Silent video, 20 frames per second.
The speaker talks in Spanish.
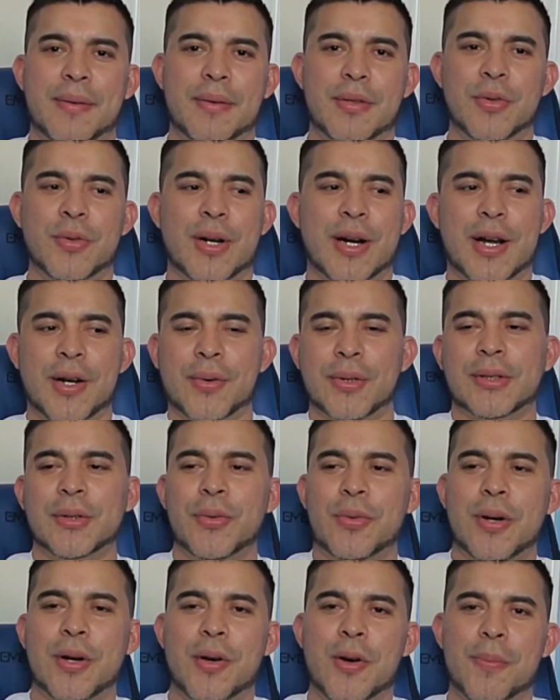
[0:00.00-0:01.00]
Yo agarro a este
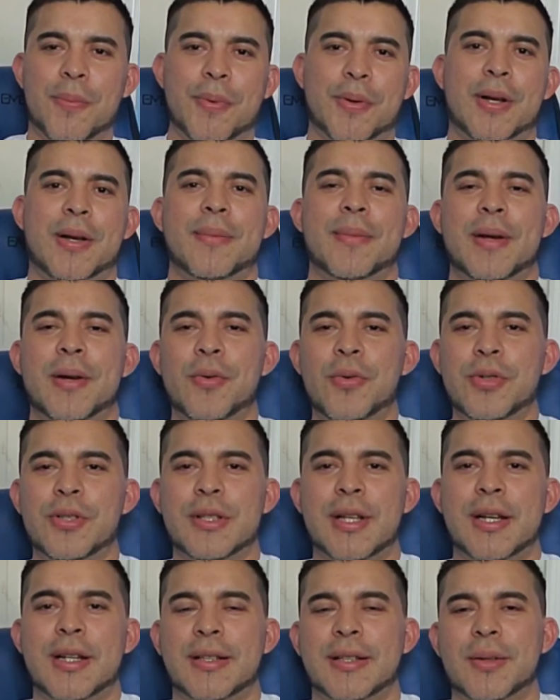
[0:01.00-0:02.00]
jugador porque me
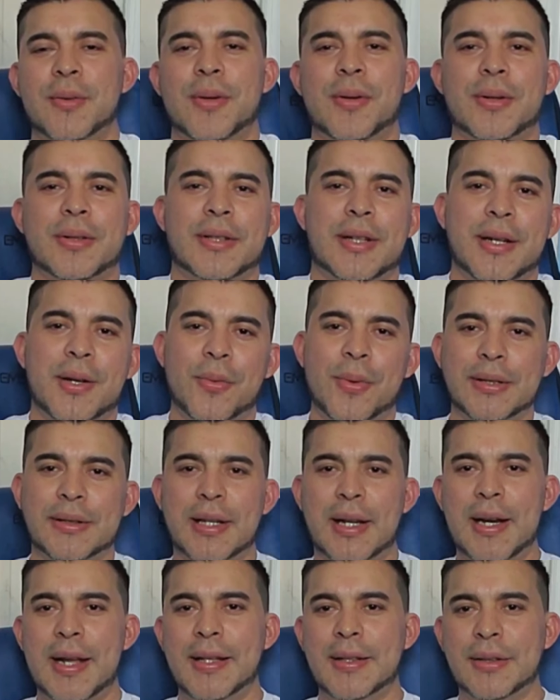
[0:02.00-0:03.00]
gusta, este jugador tiene buen
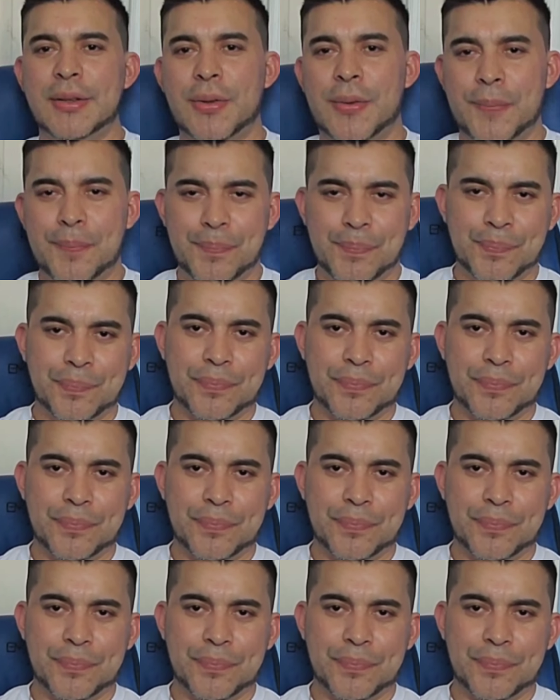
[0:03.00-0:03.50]
talento.